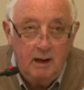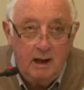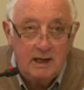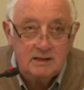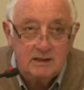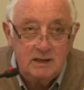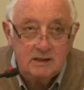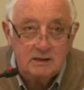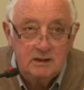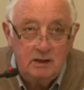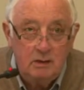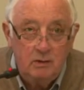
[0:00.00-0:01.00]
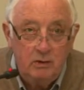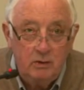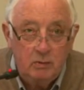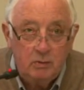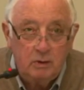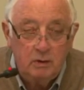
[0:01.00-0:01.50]
à 6 le
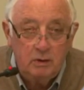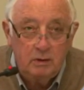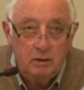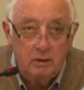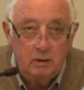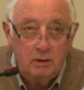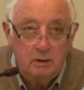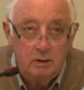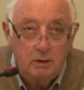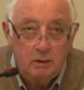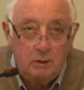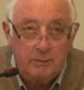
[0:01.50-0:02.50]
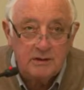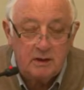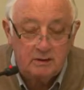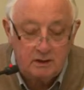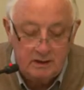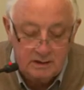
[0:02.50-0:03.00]
nombre de
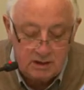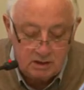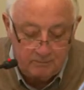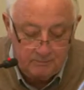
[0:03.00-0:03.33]
représentants des agents.